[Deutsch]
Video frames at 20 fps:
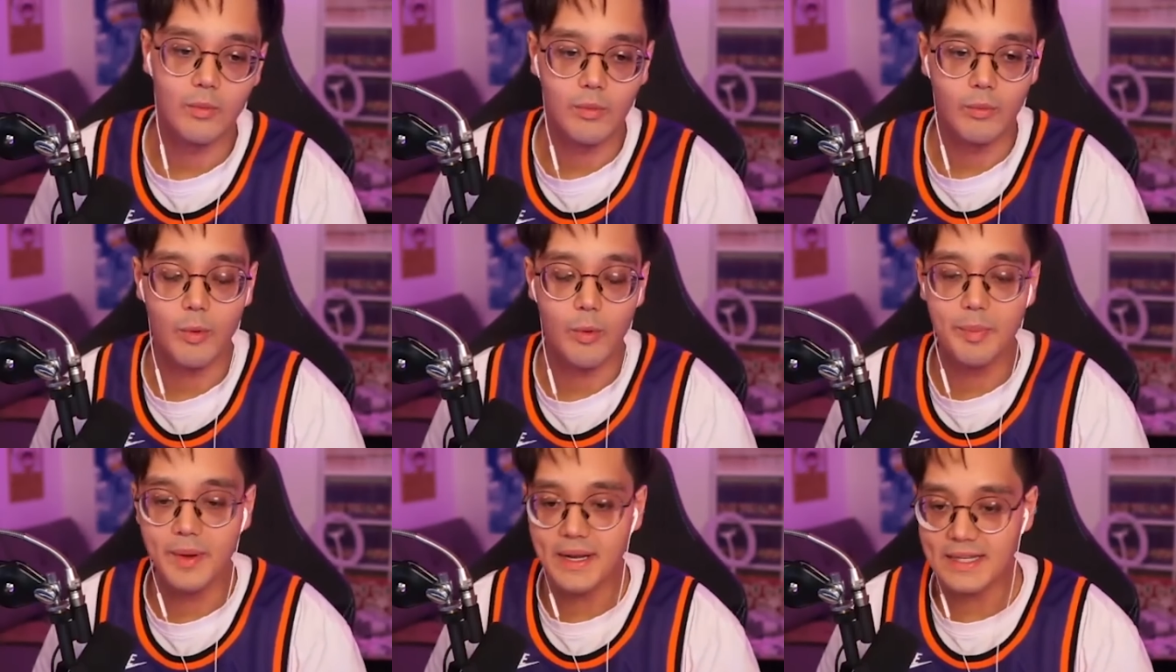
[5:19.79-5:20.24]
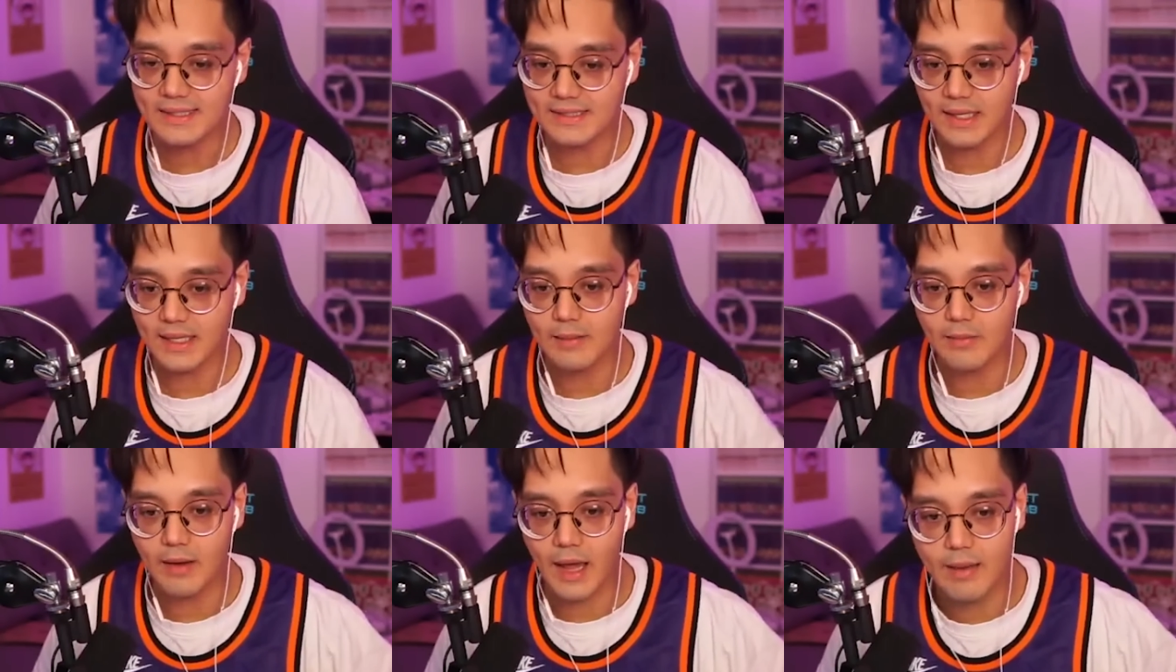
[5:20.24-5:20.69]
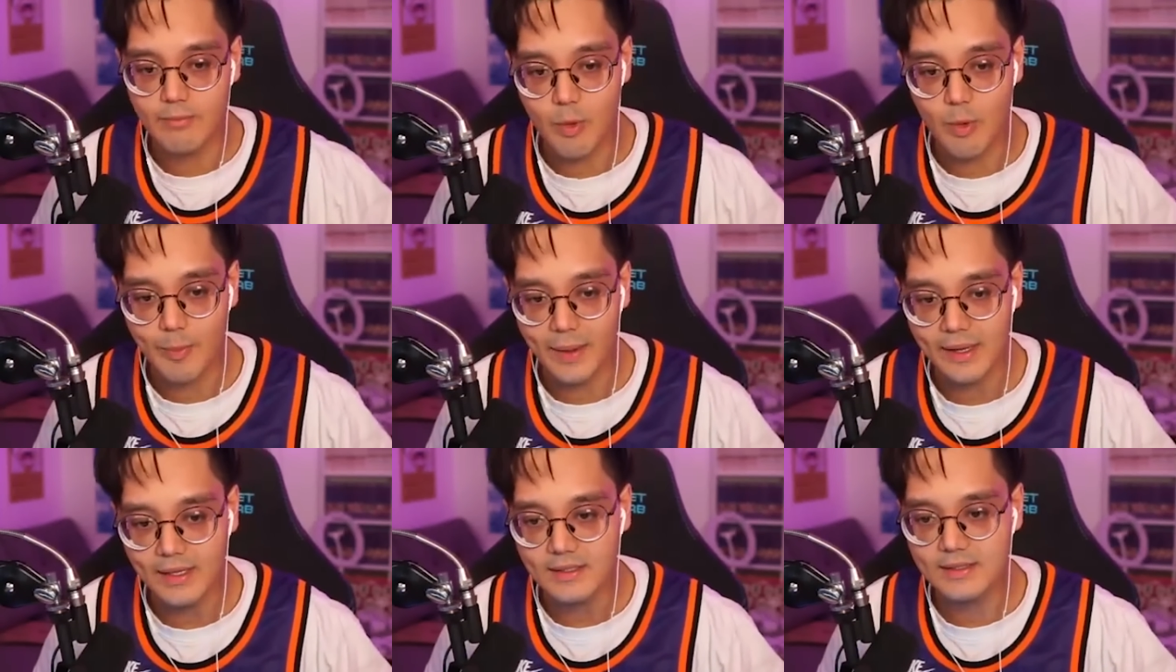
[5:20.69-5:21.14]
One Piece ist ein, ein
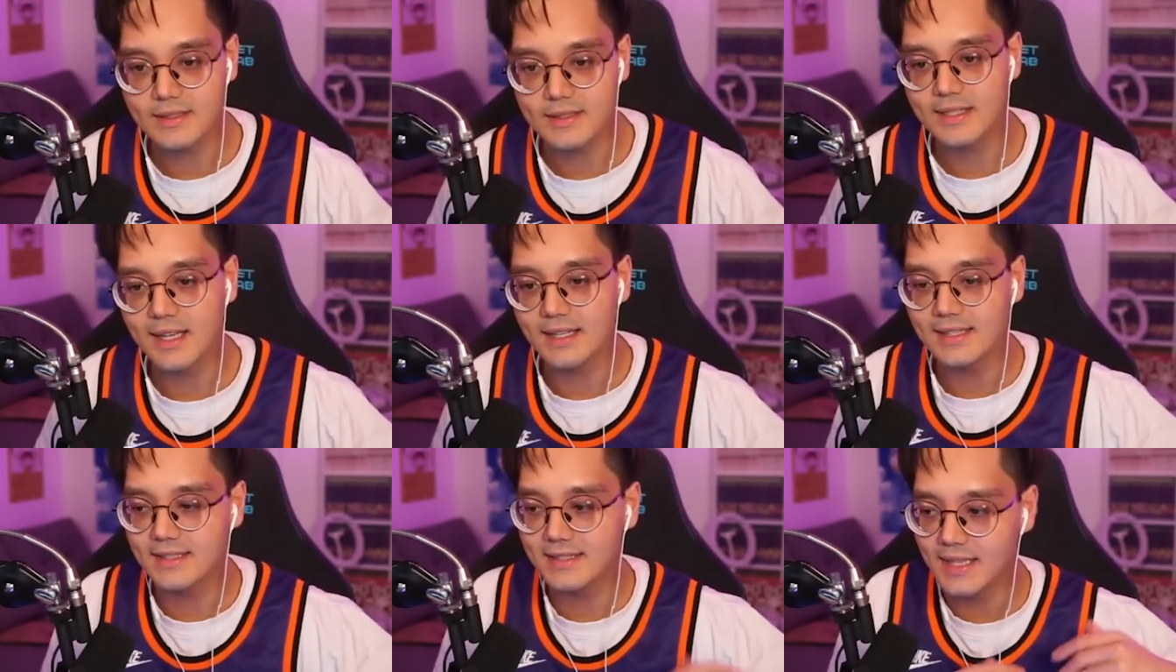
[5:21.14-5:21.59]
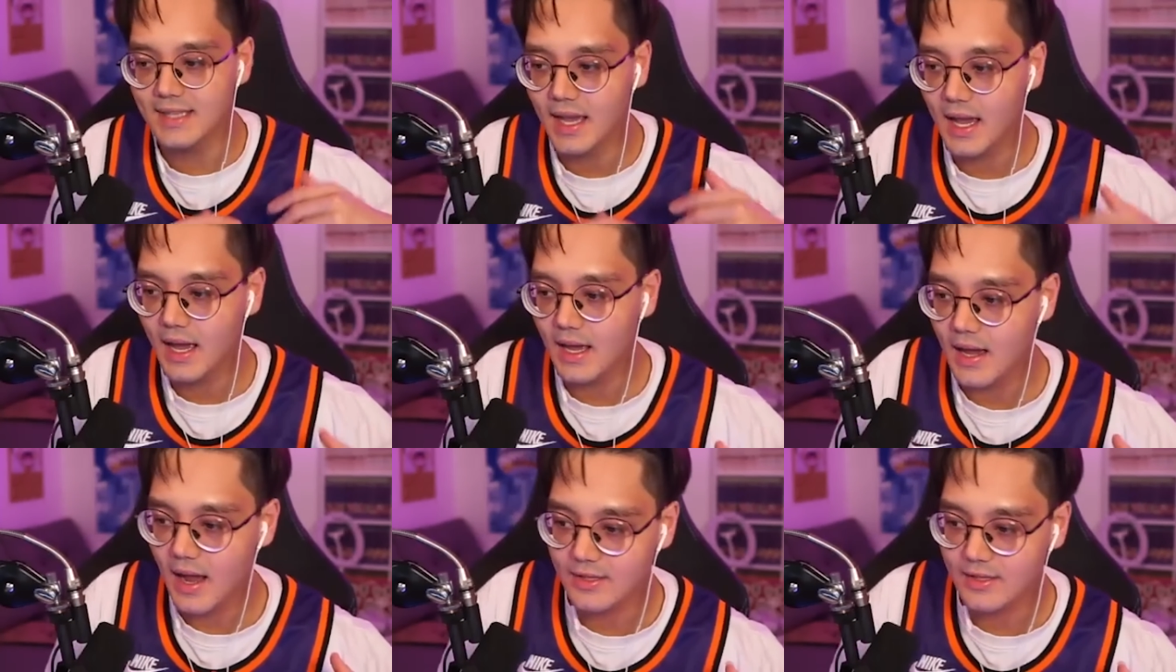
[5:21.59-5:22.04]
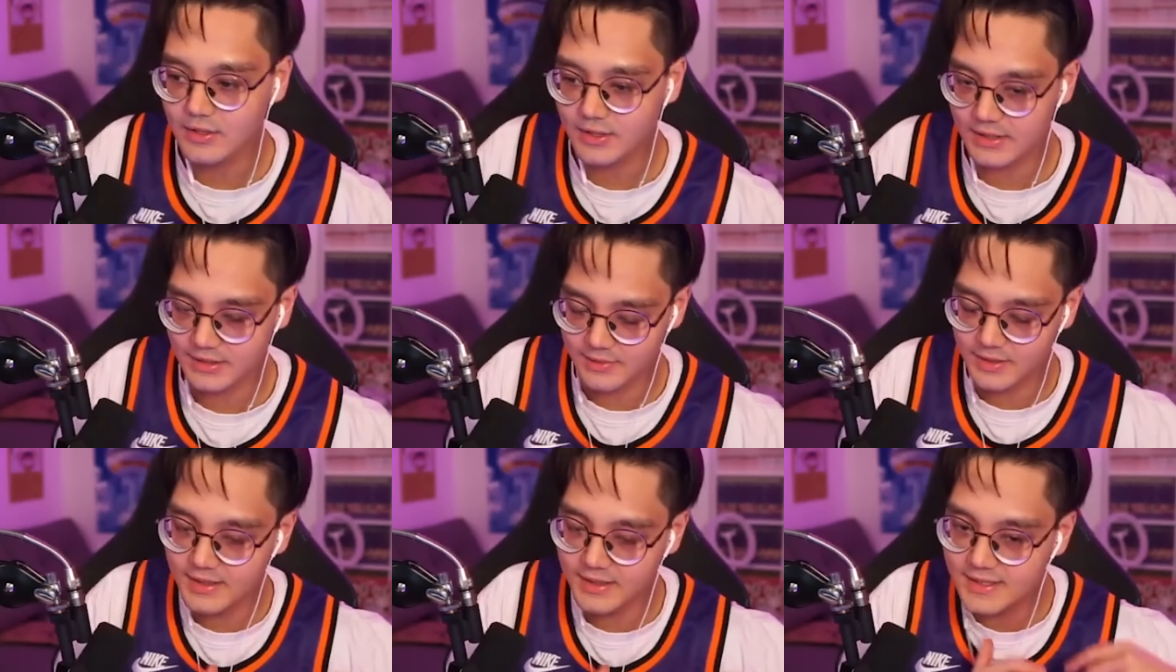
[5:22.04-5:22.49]
Moment, der sehr, also es
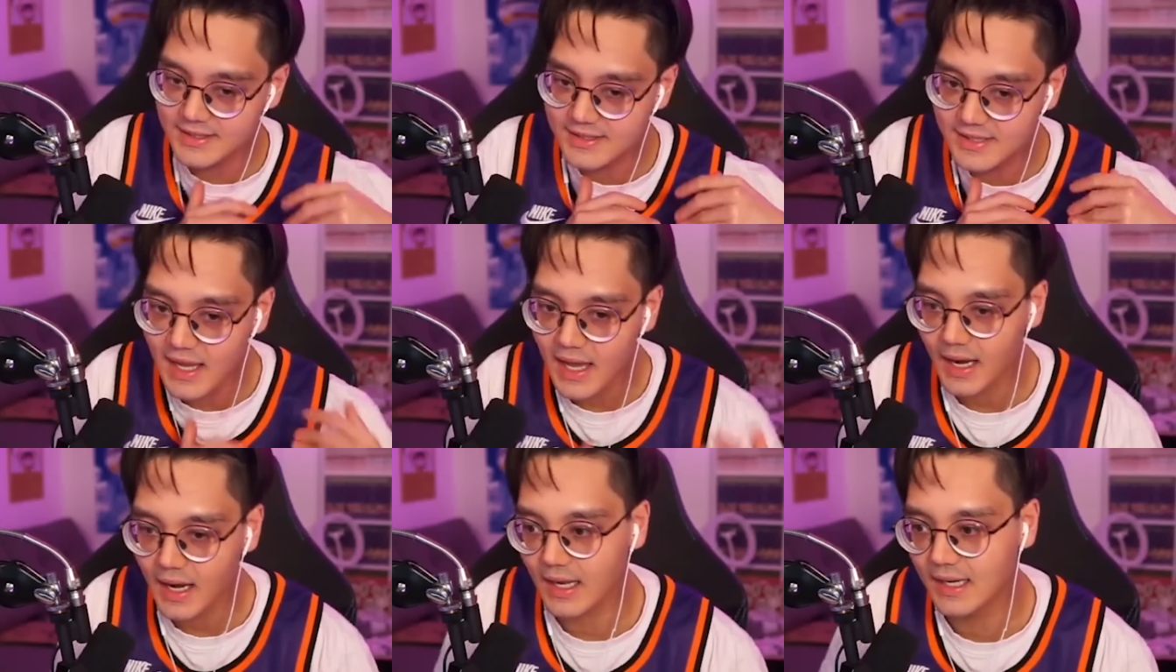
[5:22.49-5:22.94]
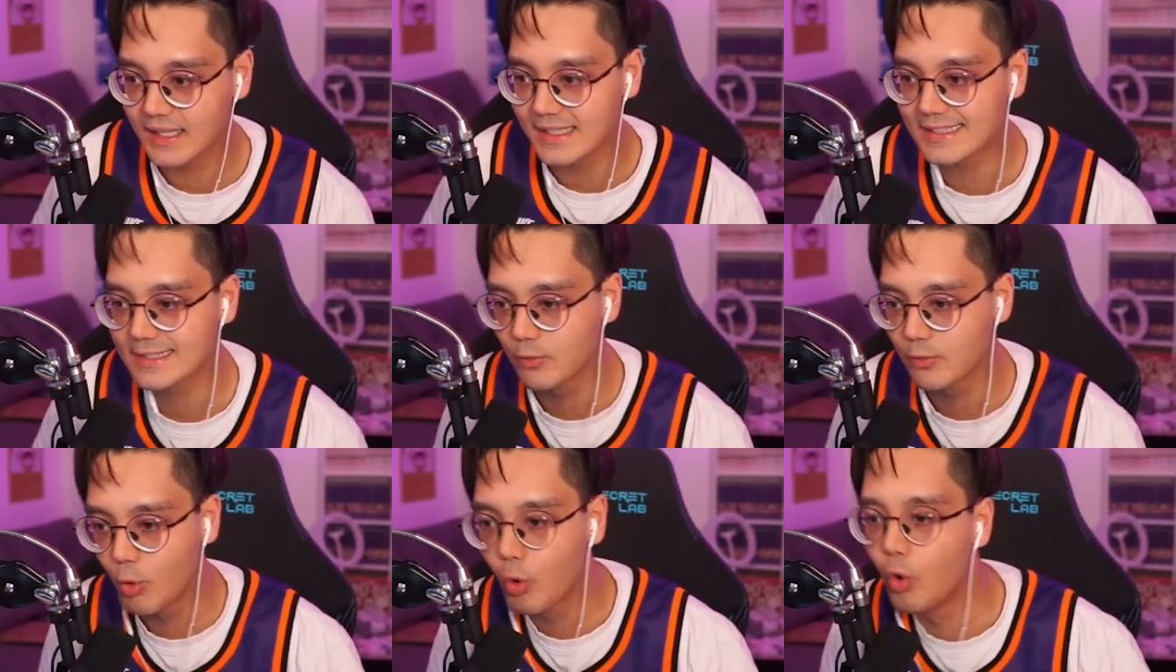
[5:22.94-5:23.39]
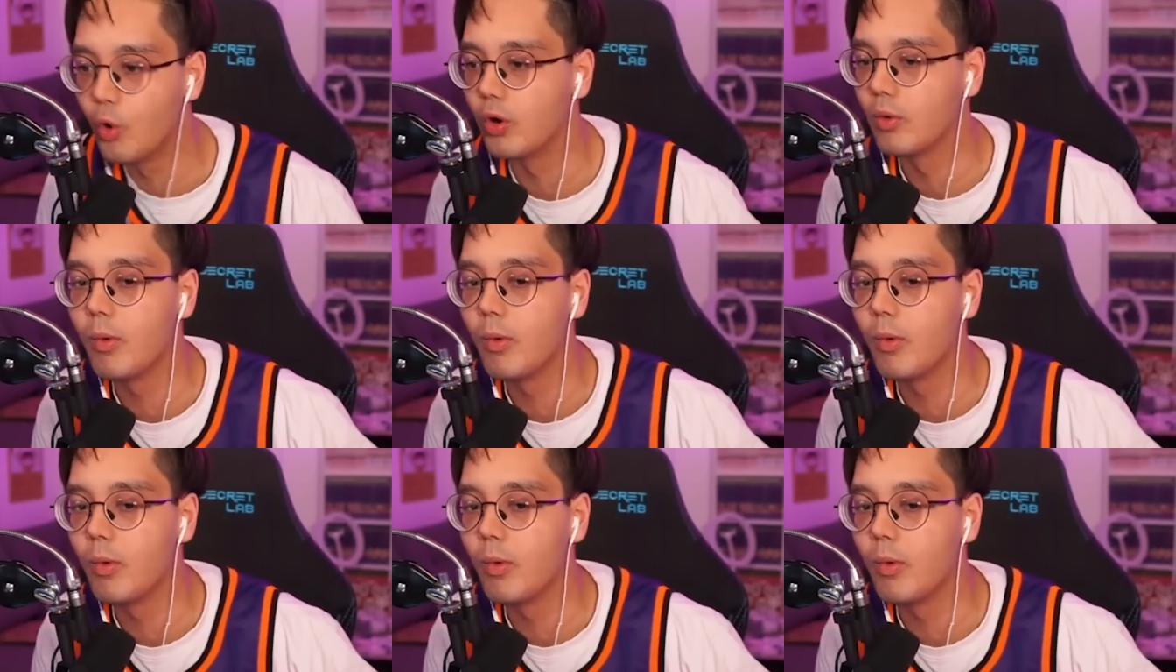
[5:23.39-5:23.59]
ist ein sehr krassen Hoch.